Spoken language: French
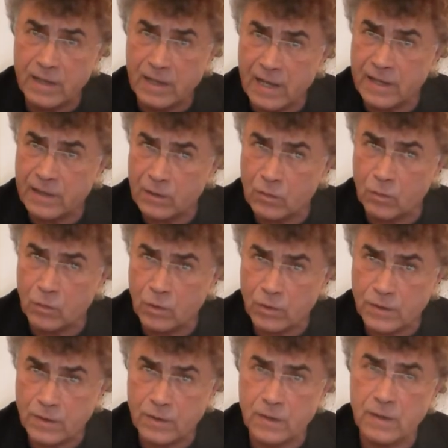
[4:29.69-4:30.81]
de la
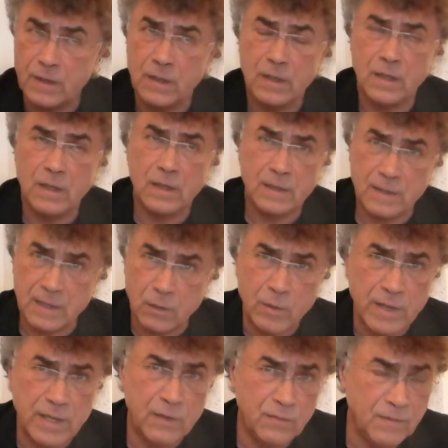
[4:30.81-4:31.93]
source,
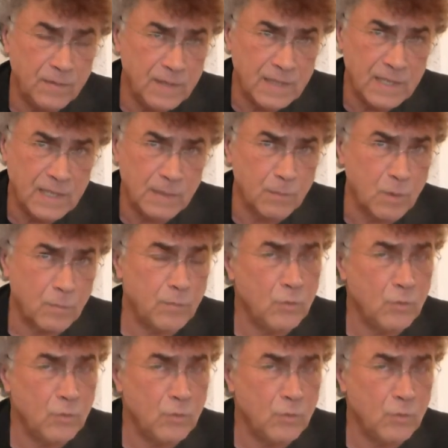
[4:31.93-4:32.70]
s'éloigner physiquement.